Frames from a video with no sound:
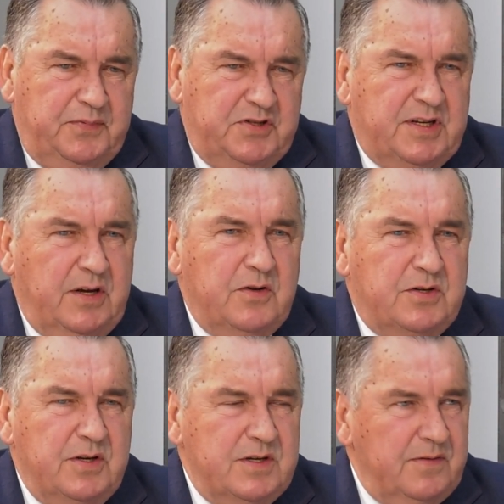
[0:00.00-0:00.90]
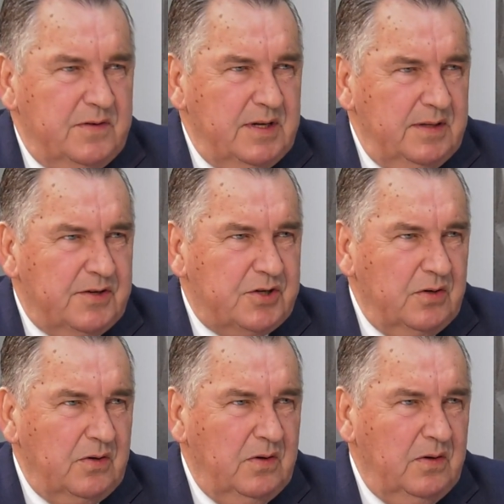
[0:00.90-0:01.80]
wszystkiego, co jest związane z
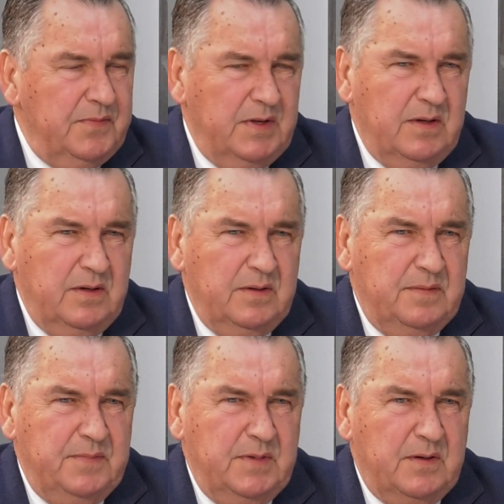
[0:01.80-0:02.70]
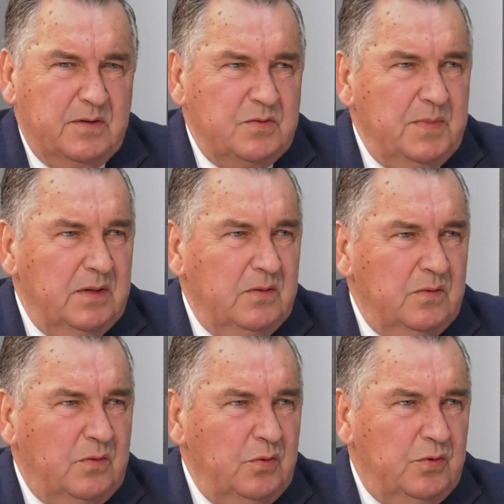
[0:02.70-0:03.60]
szeroko e,
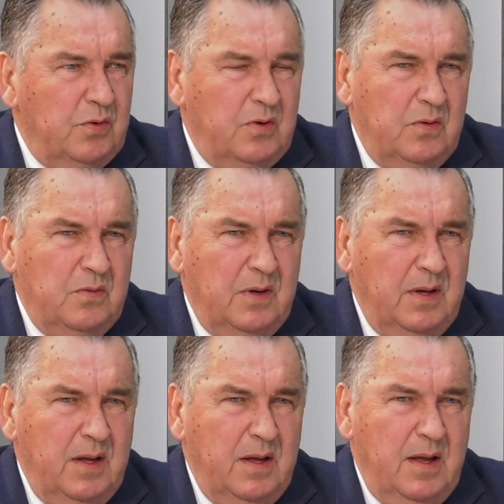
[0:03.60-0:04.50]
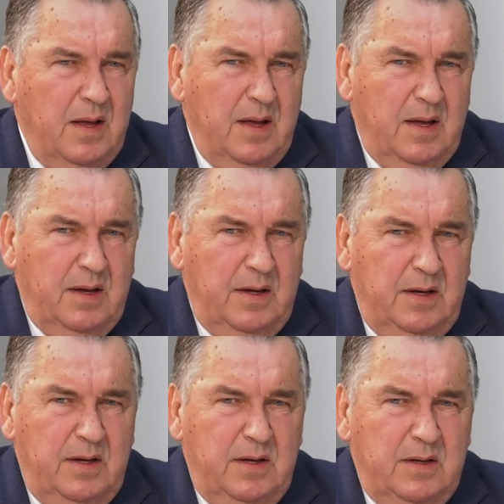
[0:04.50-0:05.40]
rozumianą kulturą
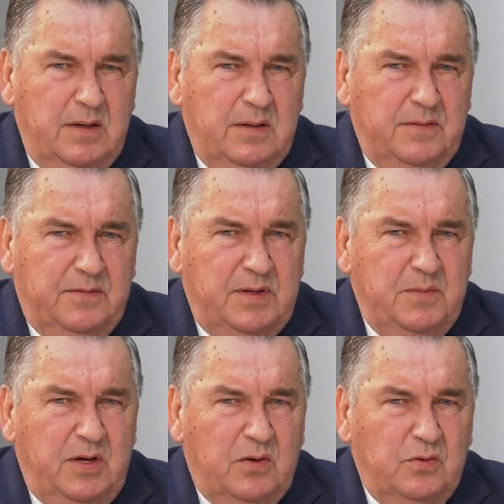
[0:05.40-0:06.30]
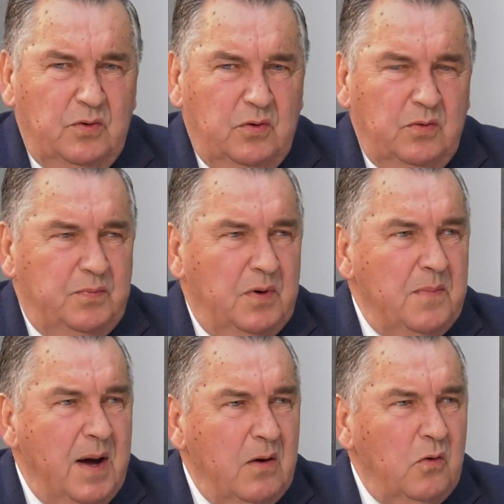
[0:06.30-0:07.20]
i w tym kierunku
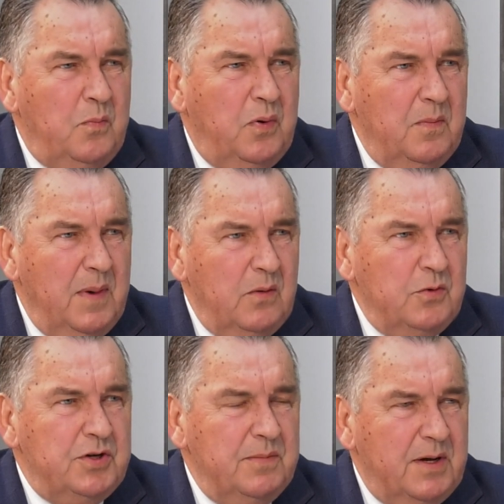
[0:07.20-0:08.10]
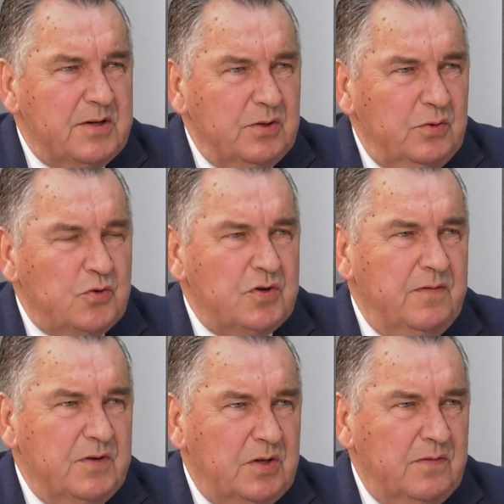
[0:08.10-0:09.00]
pomału, pomału się bardzo dużo
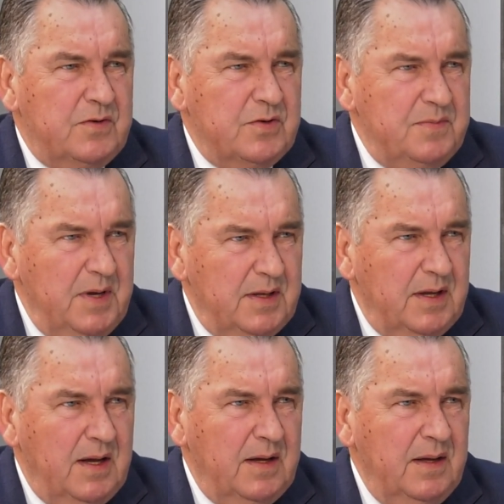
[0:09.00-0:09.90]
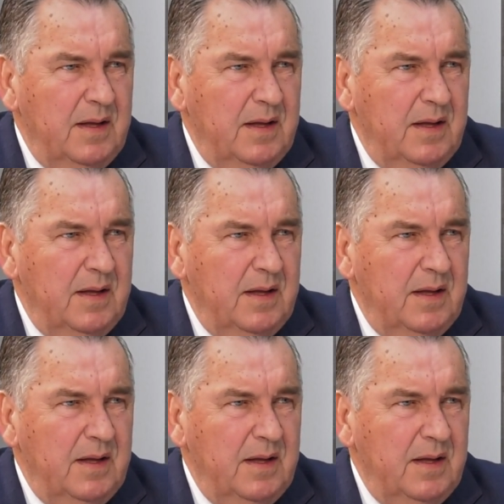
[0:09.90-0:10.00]
w Ostrowcu zmienia.